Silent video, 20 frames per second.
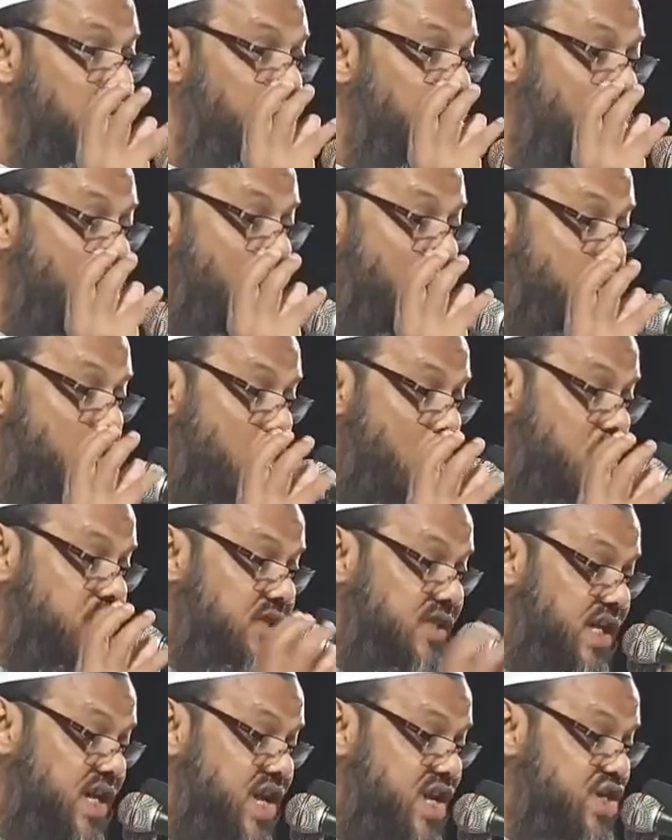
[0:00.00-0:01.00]
কোন
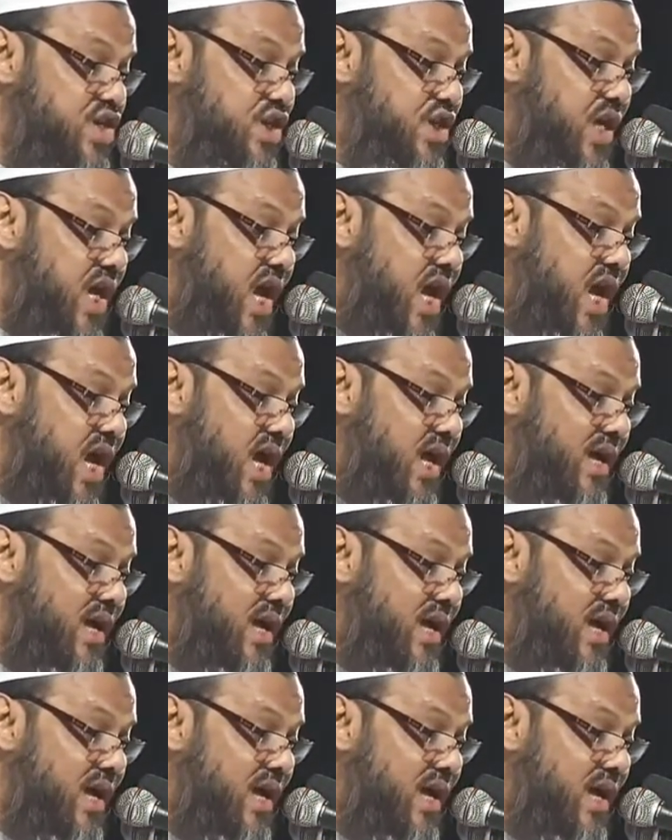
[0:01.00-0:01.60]
জিনিসকে